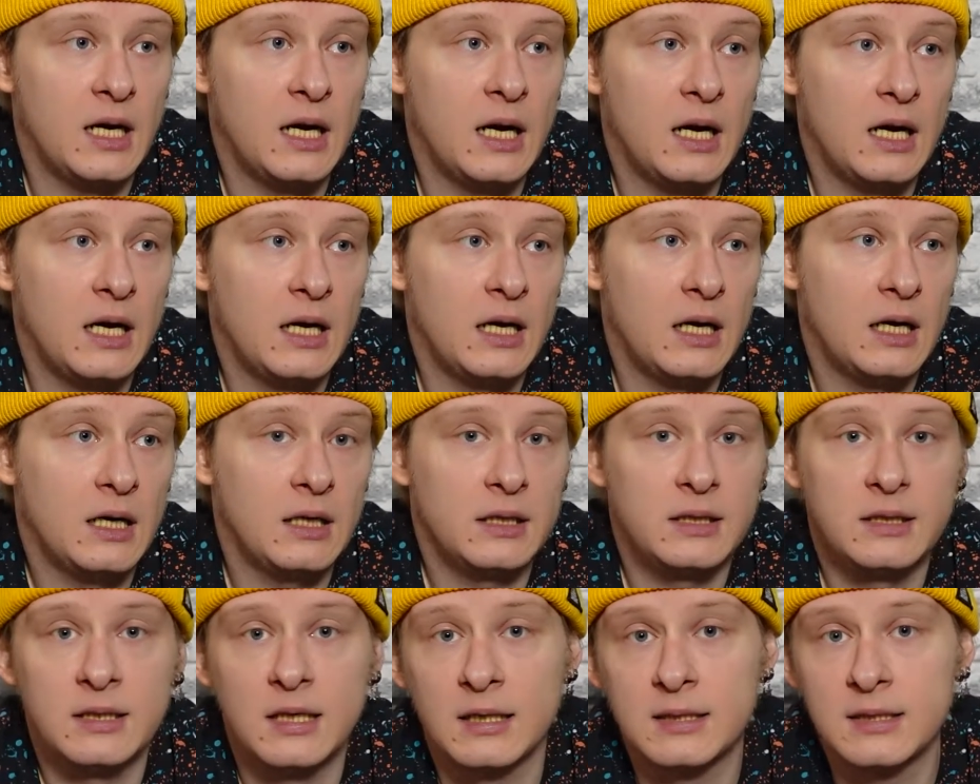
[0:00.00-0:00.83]
о
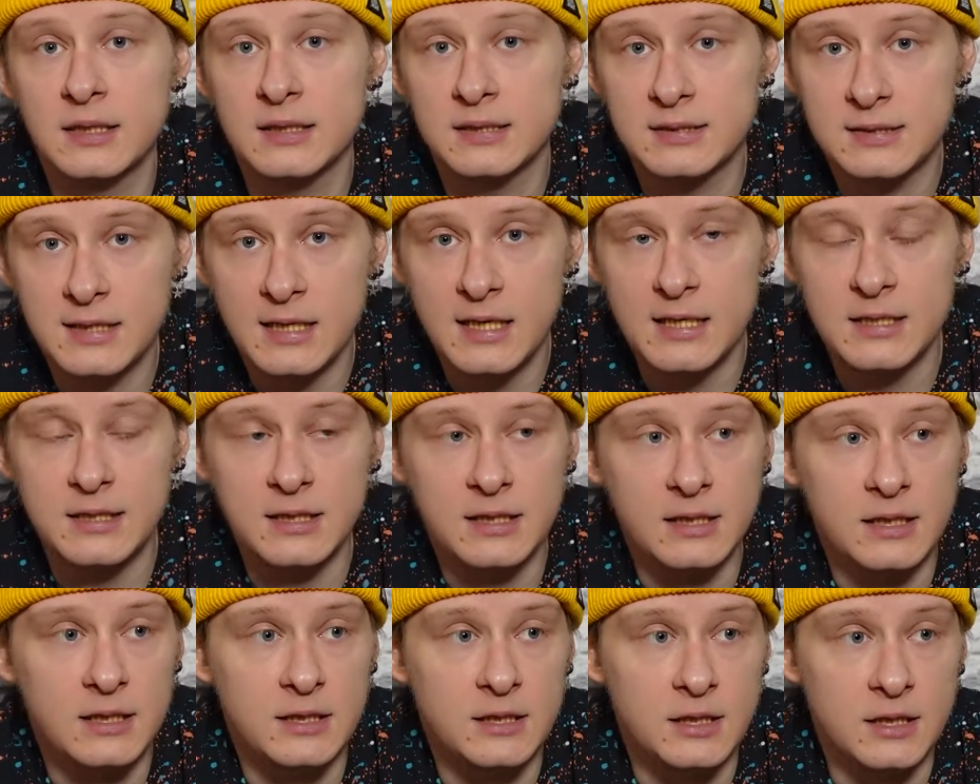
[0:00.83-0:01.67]
игроке
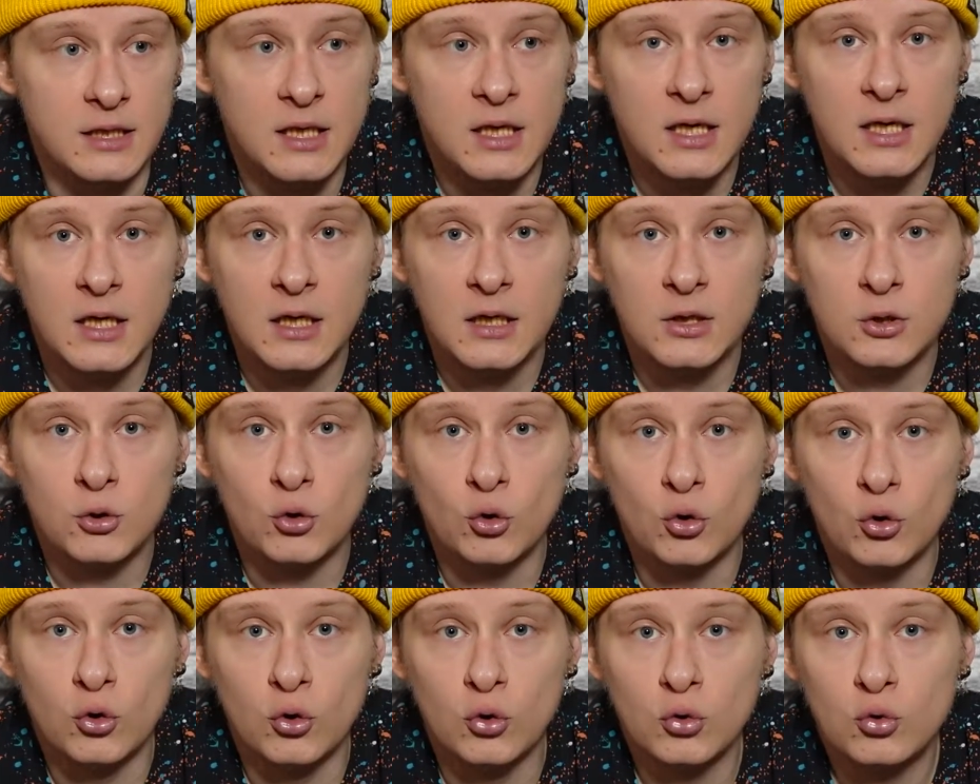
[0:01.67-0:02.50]
средней линии,
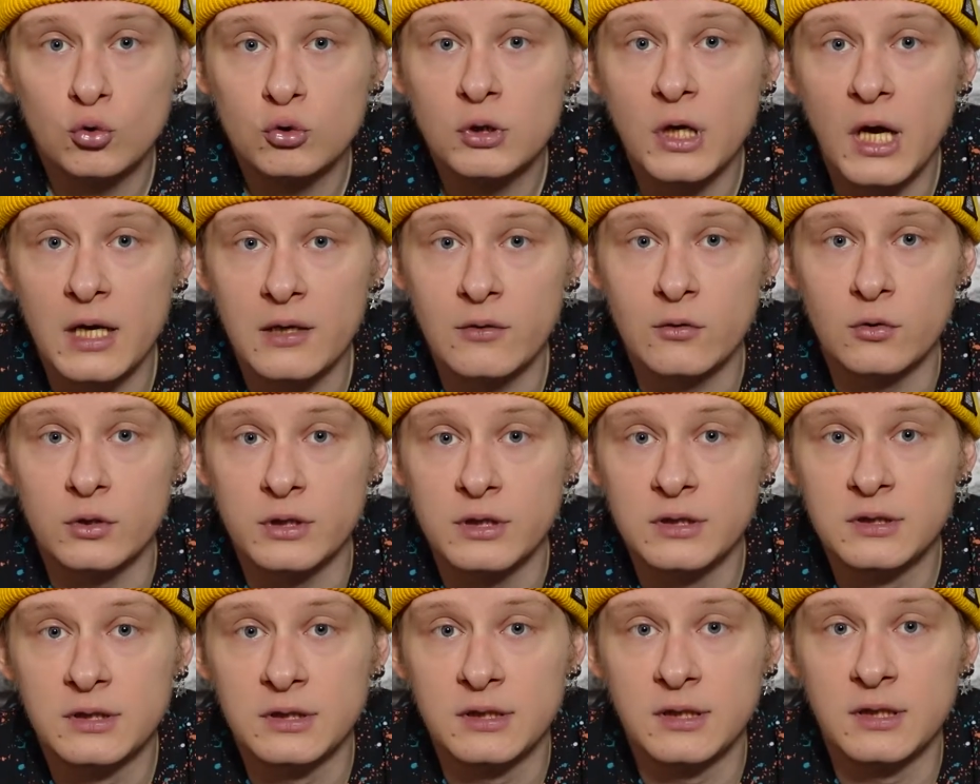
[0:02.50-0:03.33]
то куда его
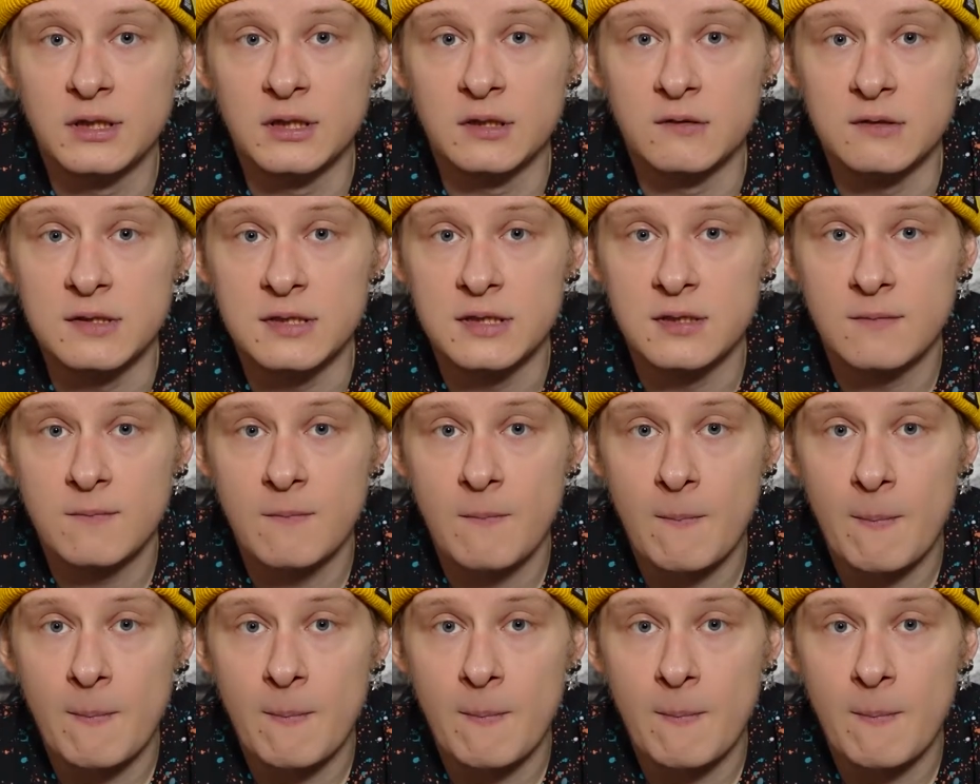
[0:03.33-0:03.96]
интегрировать?